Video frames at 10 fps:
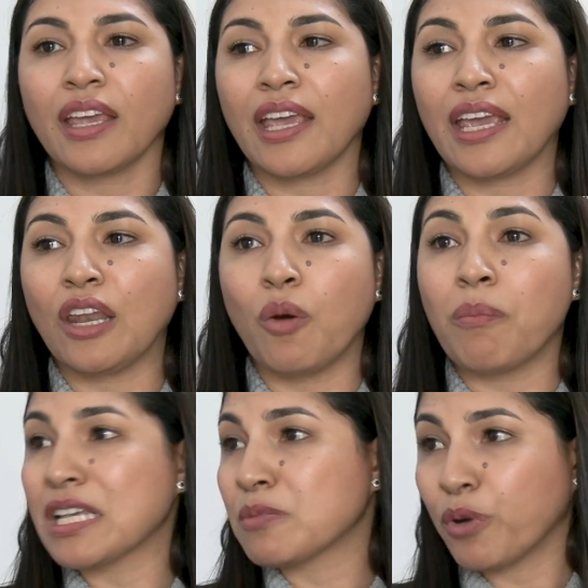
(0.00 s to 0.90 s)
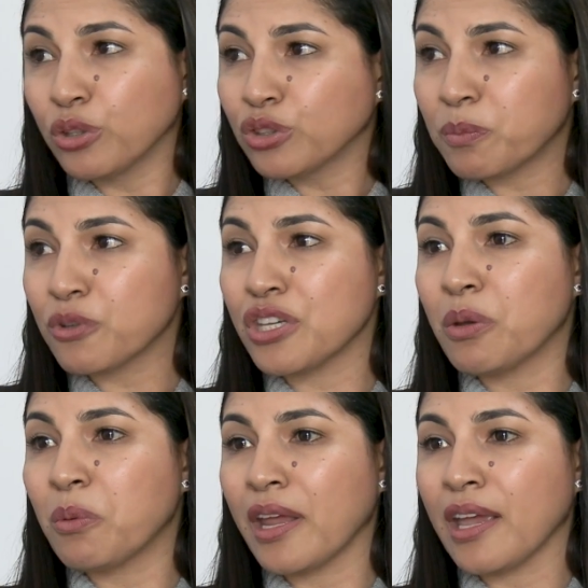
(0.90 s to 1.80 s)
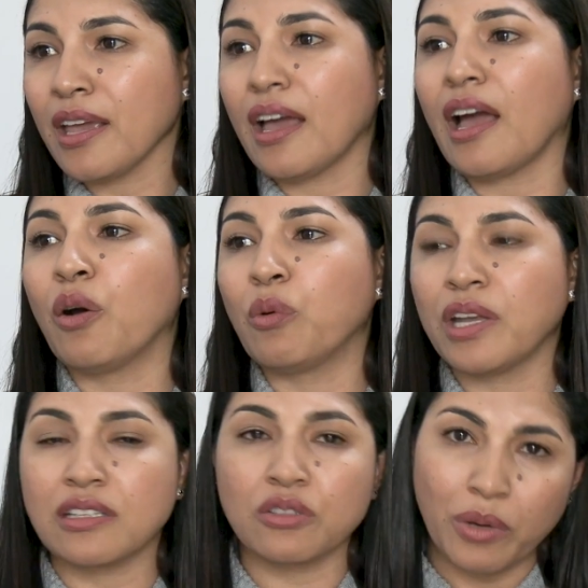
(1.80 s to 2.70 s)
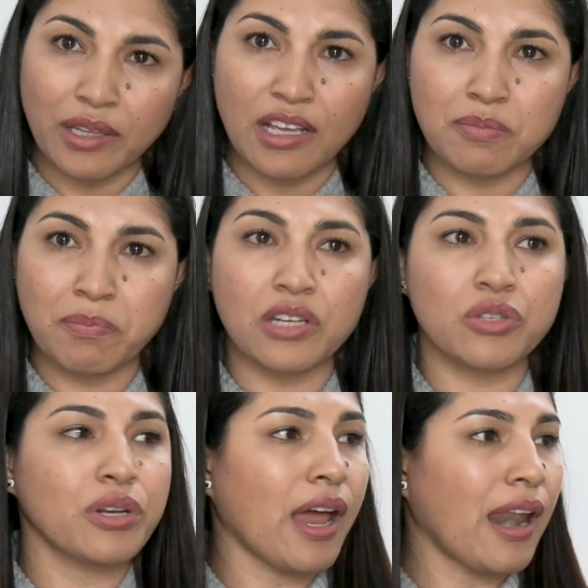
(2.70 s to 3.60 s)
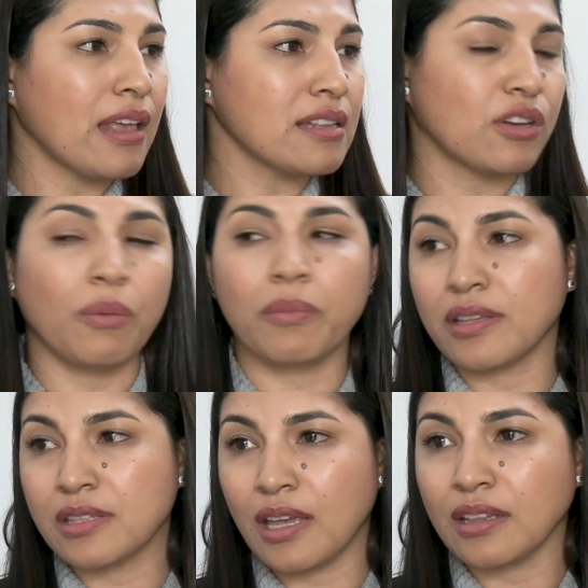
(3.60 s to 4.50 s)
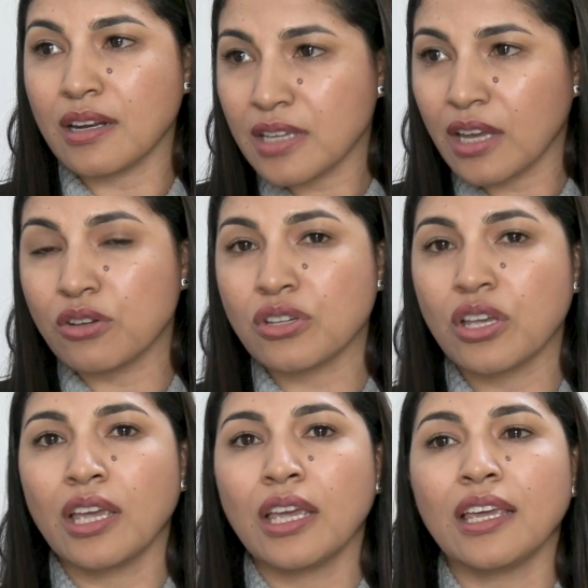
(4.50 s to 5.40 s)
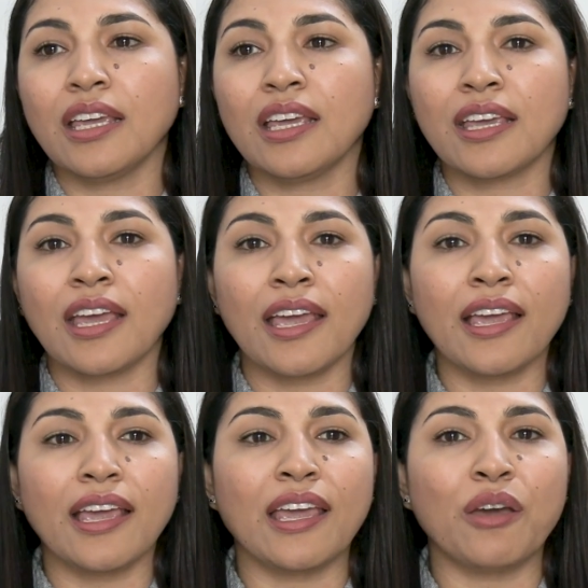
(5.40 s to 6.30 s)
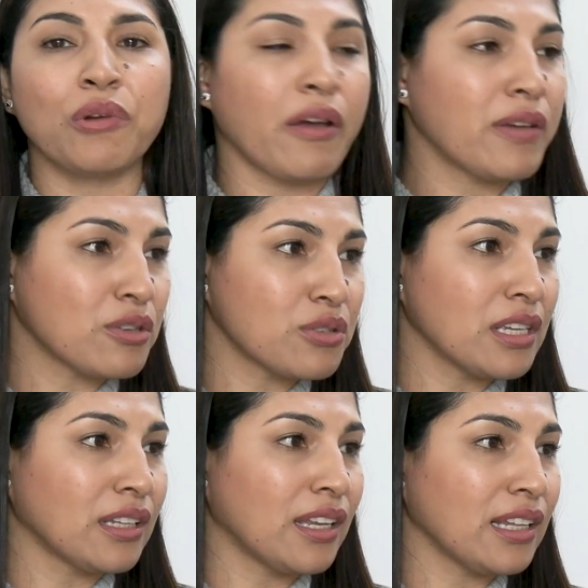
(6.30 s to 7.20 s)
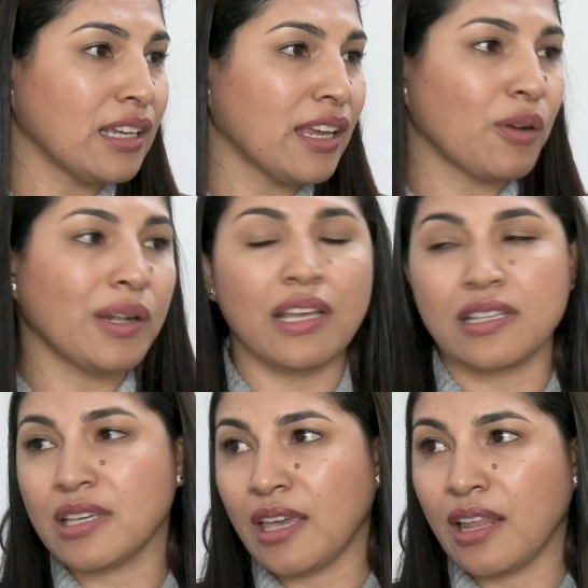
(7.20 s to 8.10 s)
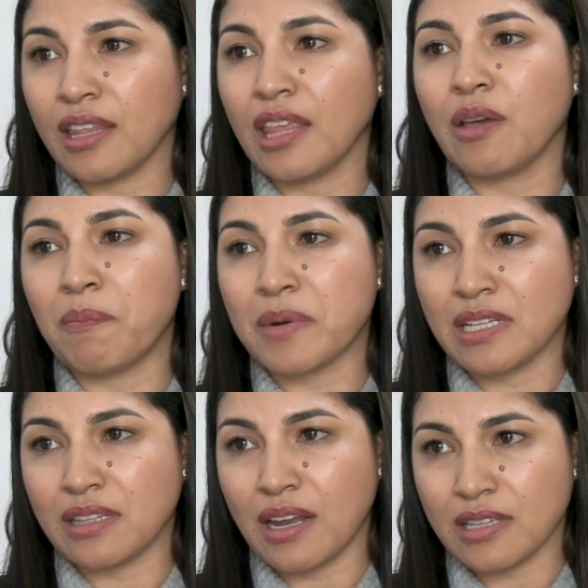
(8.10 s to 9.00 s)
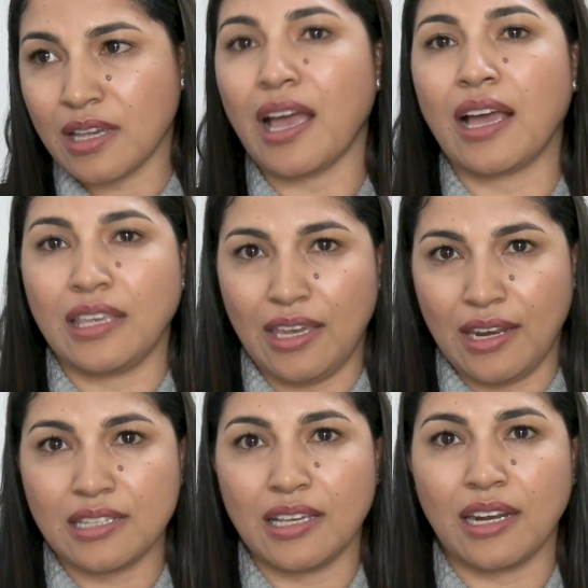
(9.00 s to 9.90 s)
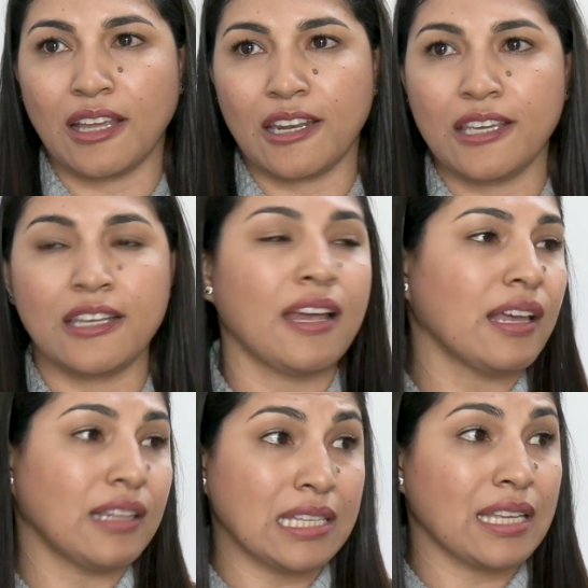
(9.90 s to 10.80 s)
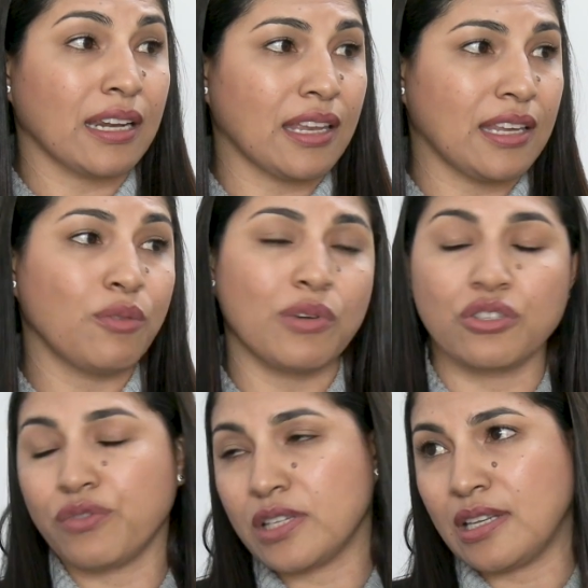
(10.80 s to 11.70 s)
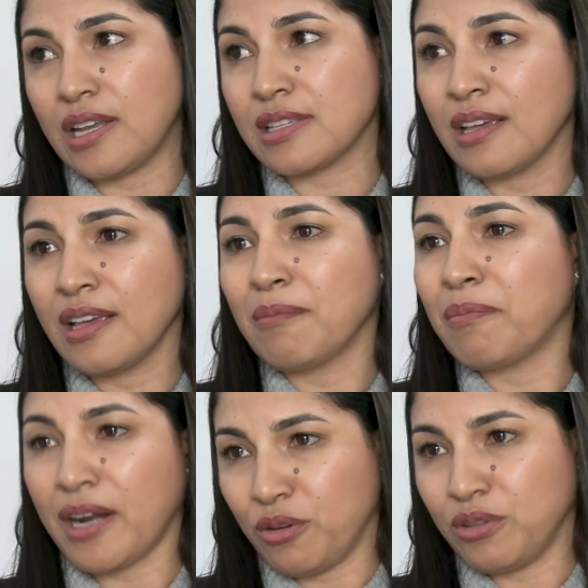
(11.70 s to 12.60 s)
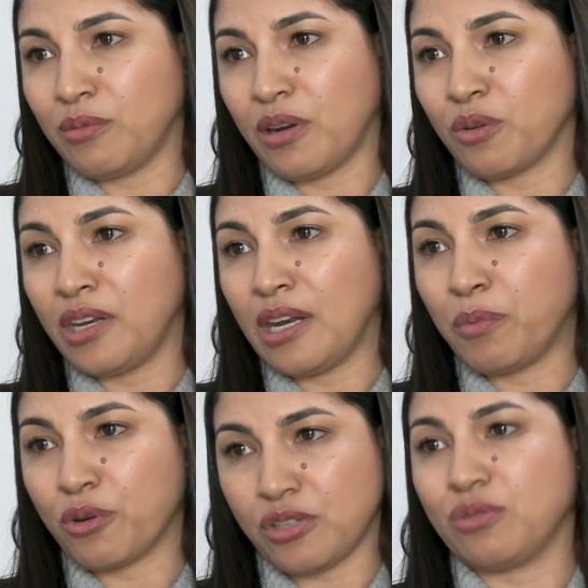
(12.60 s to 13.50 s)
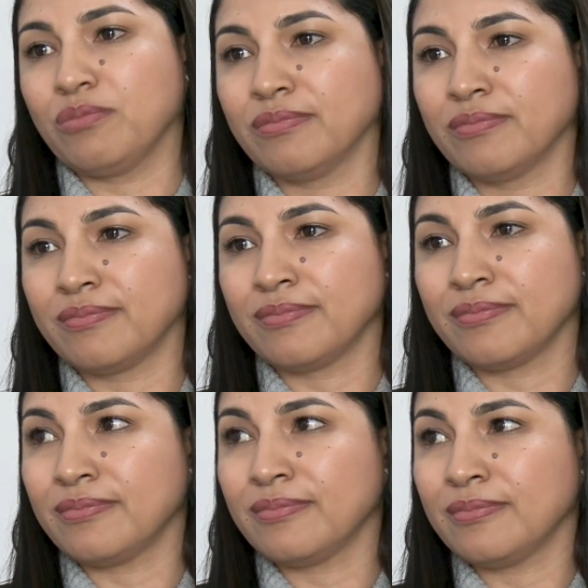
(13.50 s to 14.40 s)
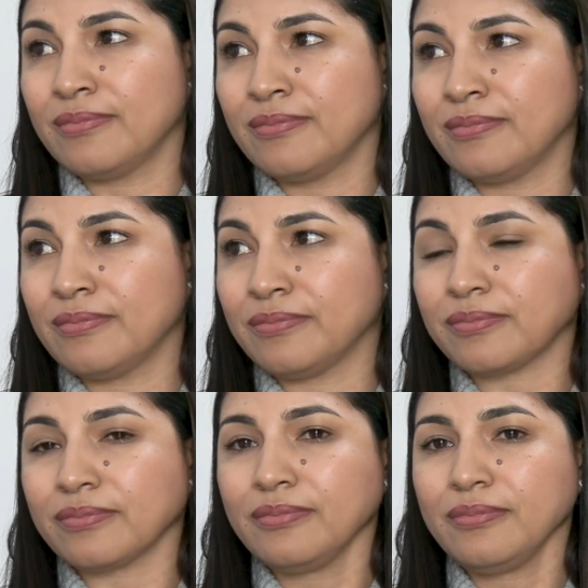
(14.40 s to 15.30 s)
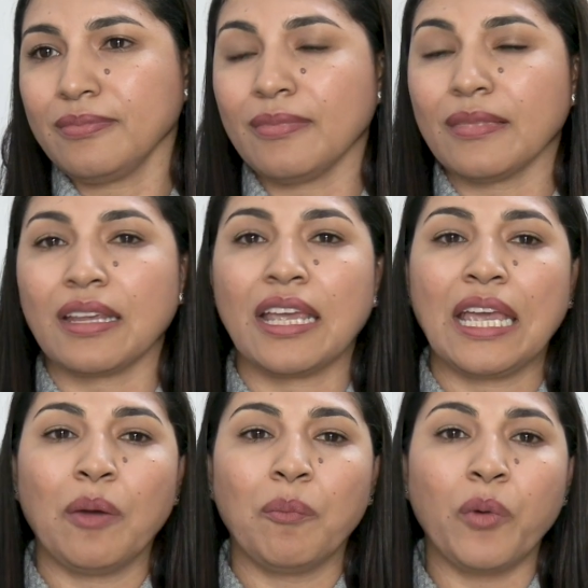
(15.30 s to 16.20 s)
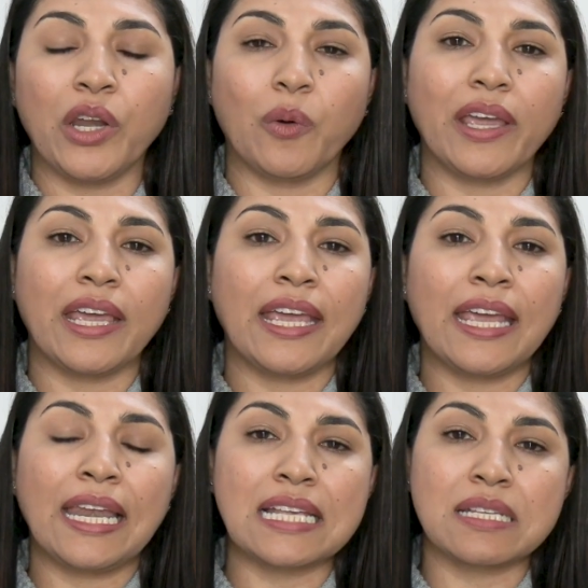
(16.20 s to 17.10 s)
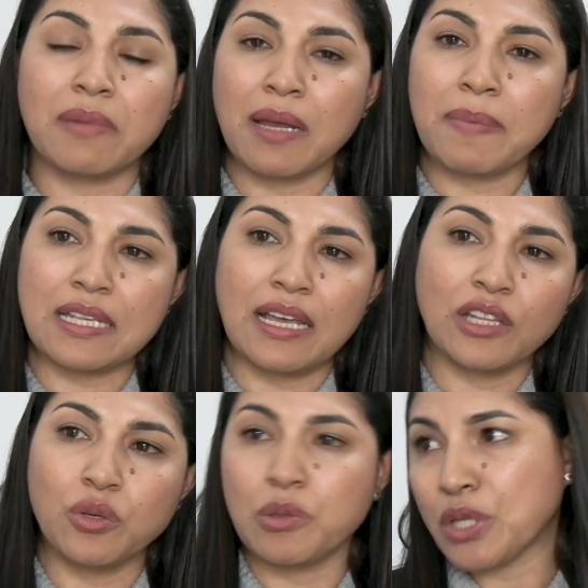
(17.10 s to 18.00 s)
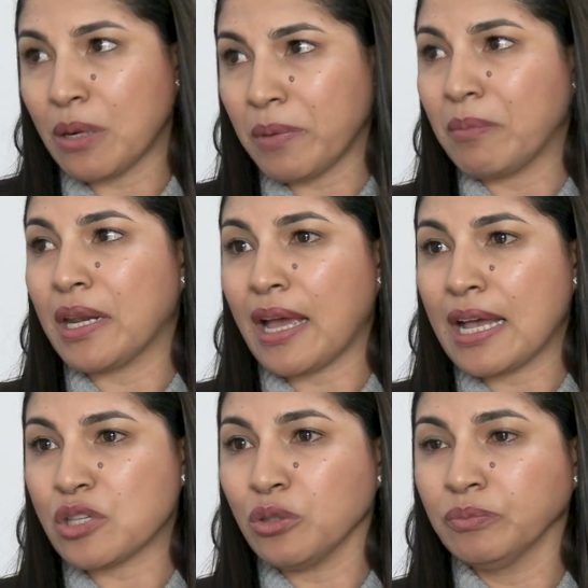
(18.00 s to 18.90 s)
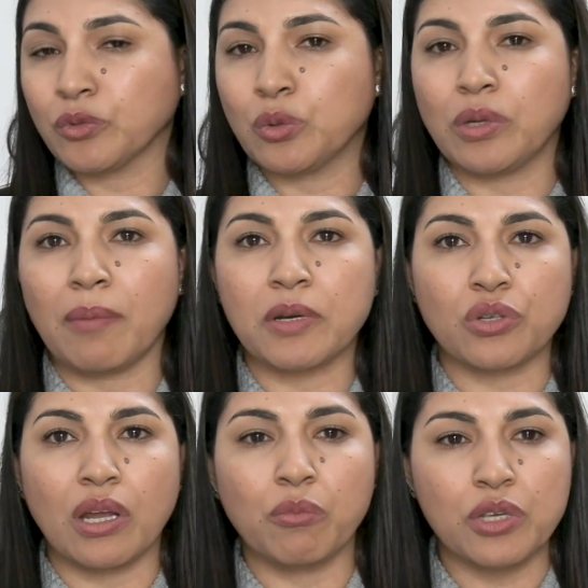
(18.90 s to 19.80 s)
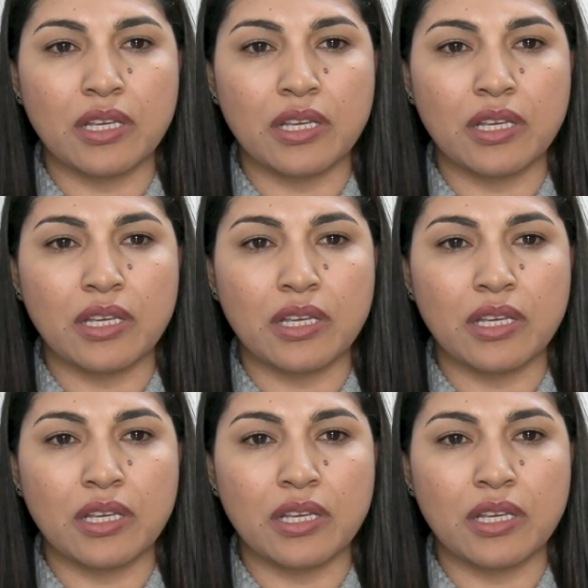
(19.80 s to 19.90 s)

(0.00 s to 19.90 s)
eh, lo más pronto posible a unas cuentas personales a nombres de terceros y que una vez consignen el dinero al día siguiente deban presentarse aquí en, la Secretaría en unas oficinas para continuar con el proceso. ¿Cuántos casos se han identificado hasta el momento? Bueno, eh, la semana pasada tuvimos el primer caso, una persona muy